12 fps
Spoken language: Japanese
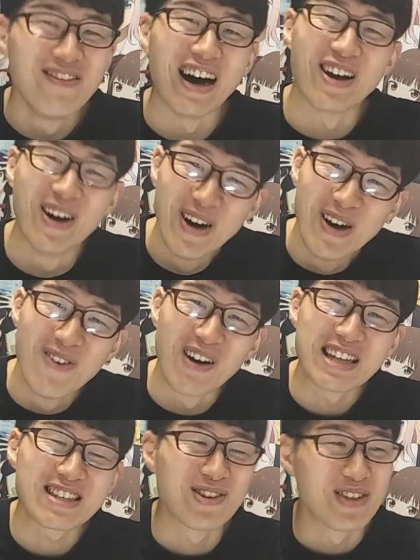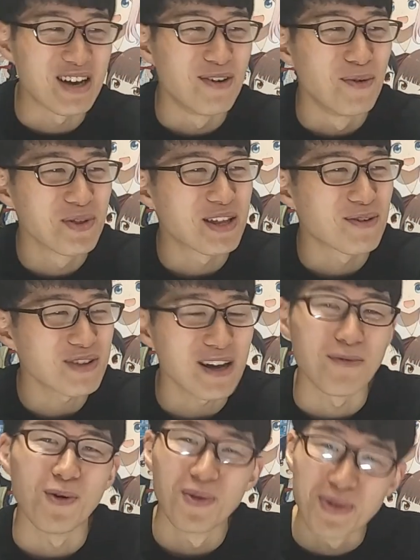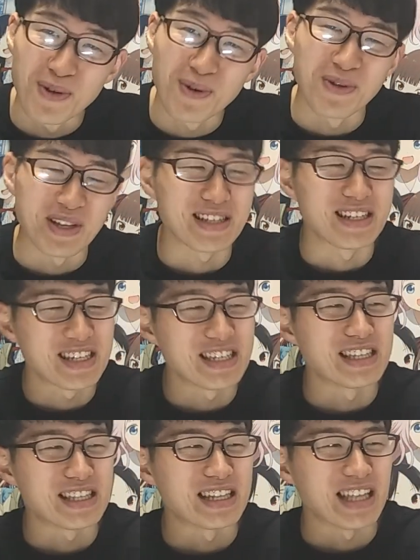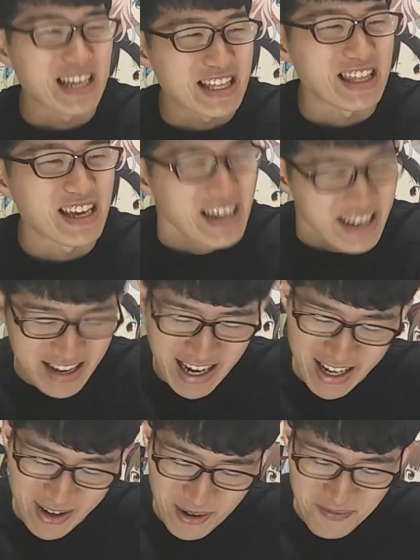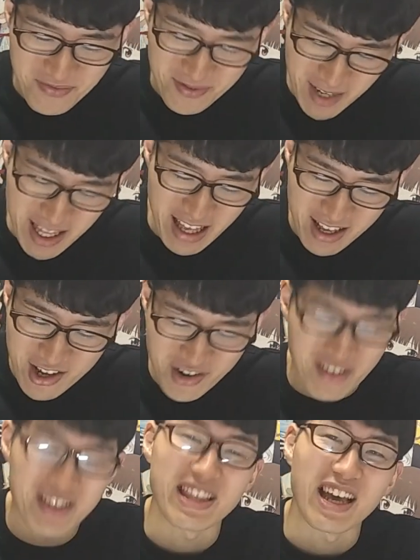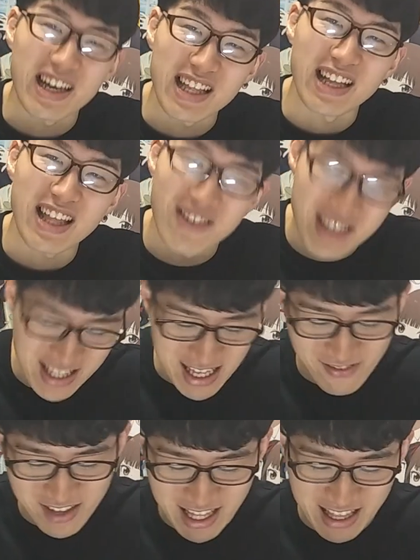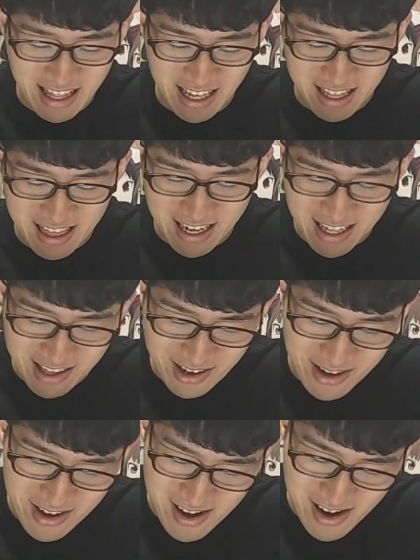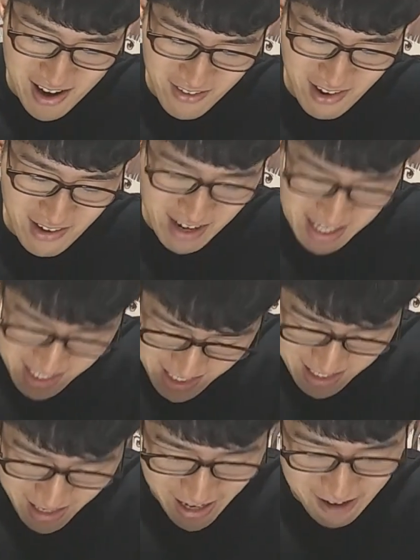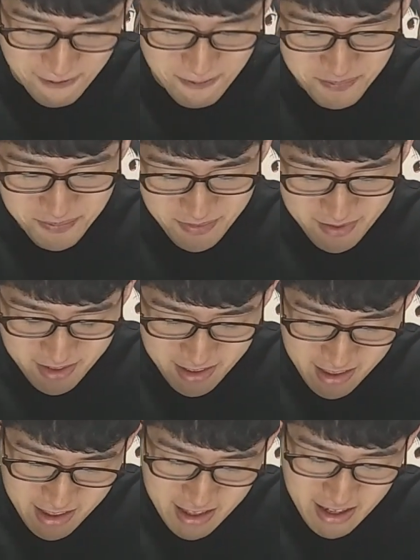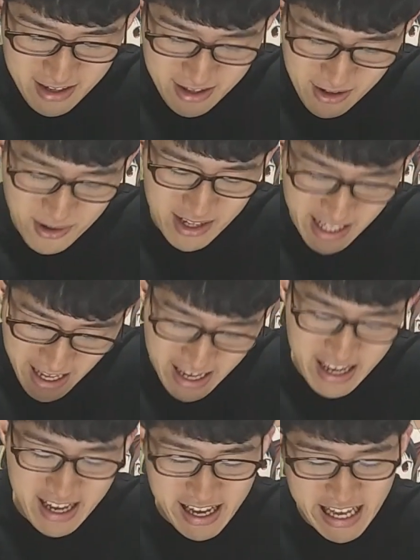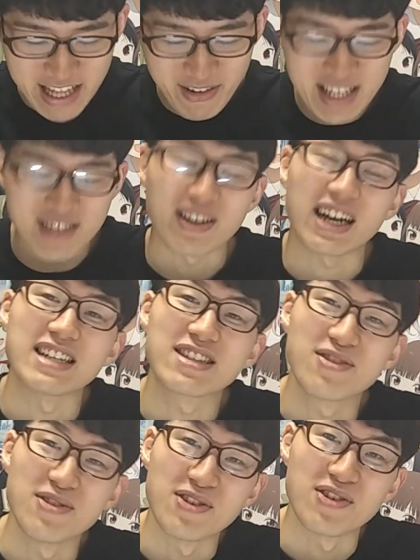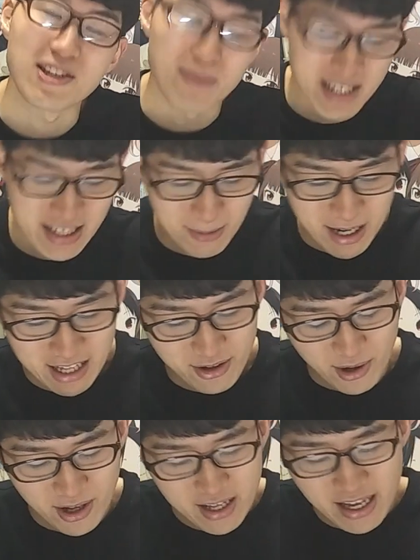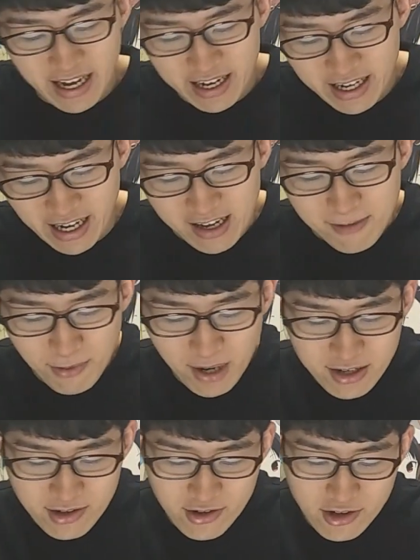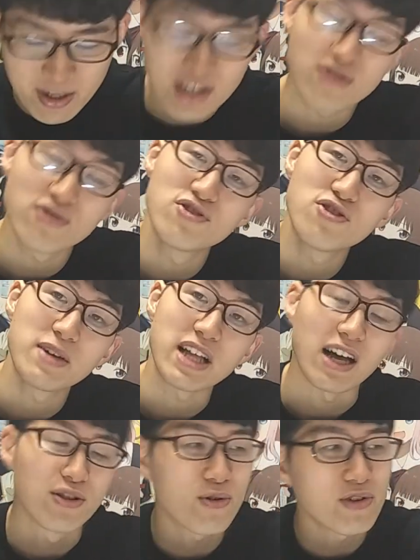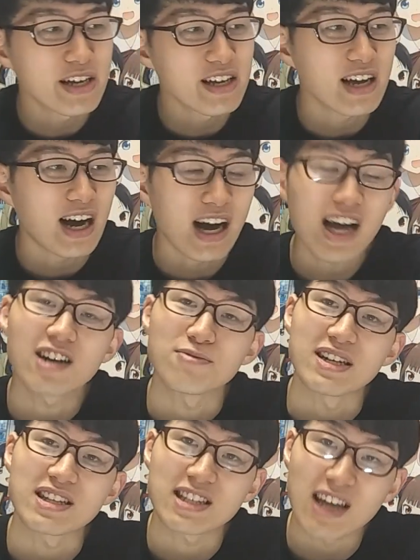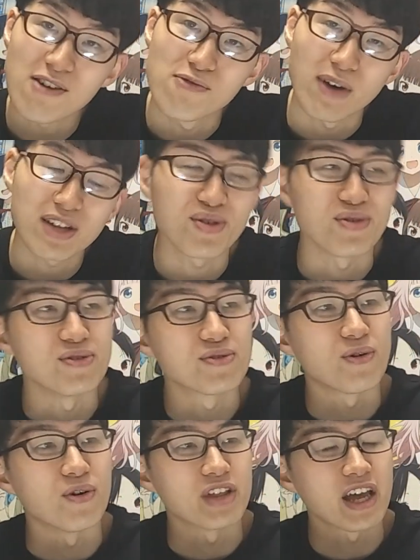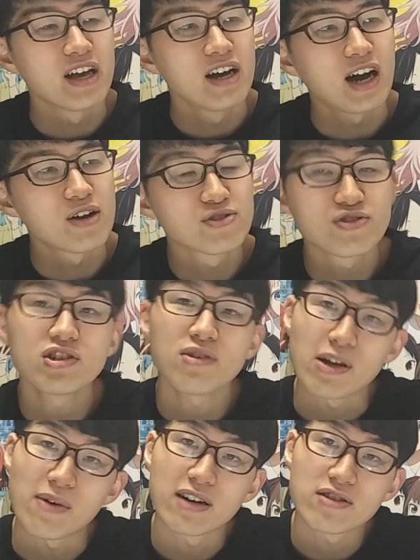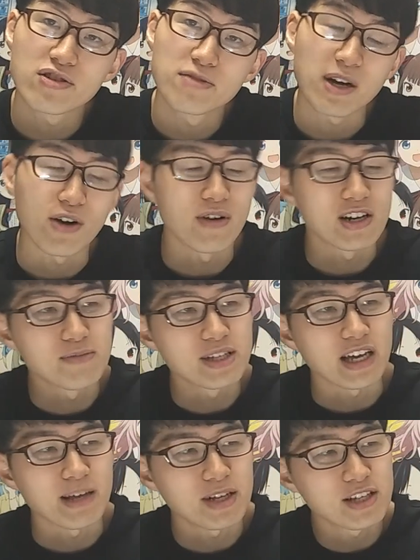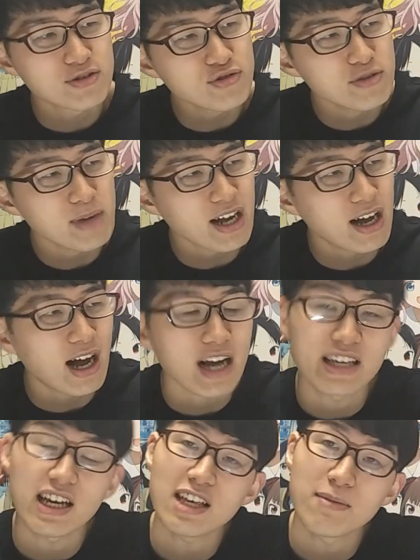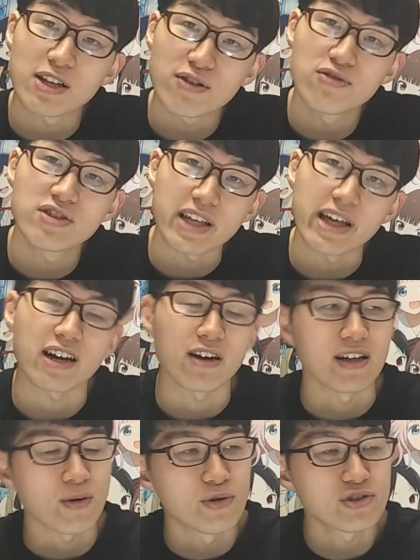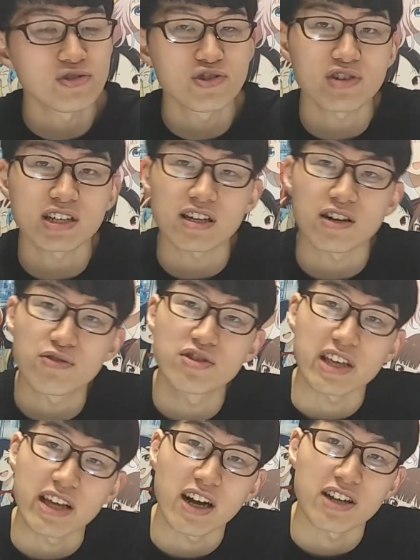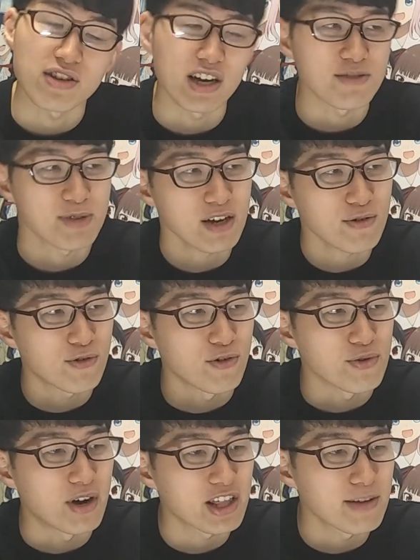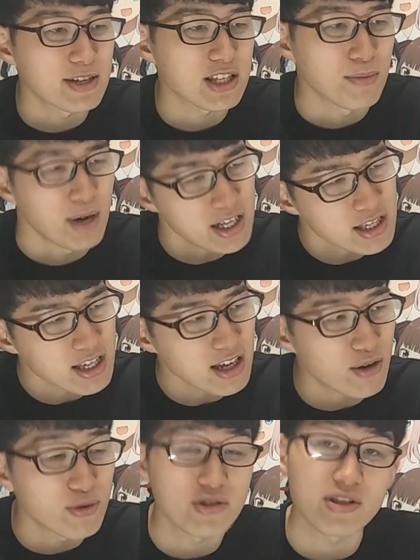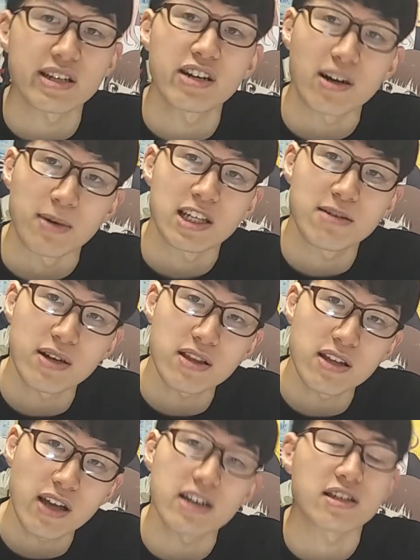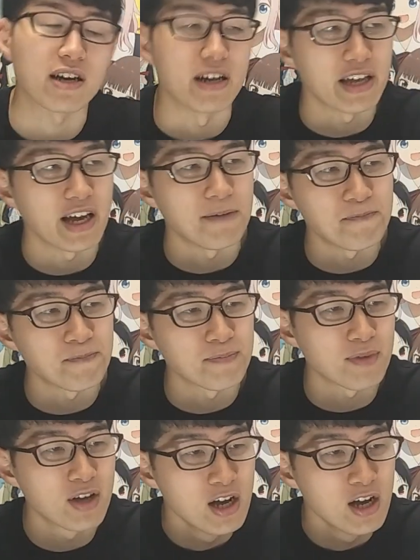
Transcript: あの、私のね、思ってることはもう本当のことですね。信じていただいてね、あの、またね、Q を見てない方は楽しんで見ていただけたらなと思います。はい。っとだえー、たまらしの感想以上としました。まあ、あと、あれか、ワンクール目終了までは残り早く待つ3話という、こうね、あの、12話でワンクール目が終わるみたいで、まあ、2クール目が秋アニメで来るんじゃないか、今年の10月から来るんじゃないかって話も結構言われてますけど、まあ、いつから放送されるかまあ決まってないですからね、うん、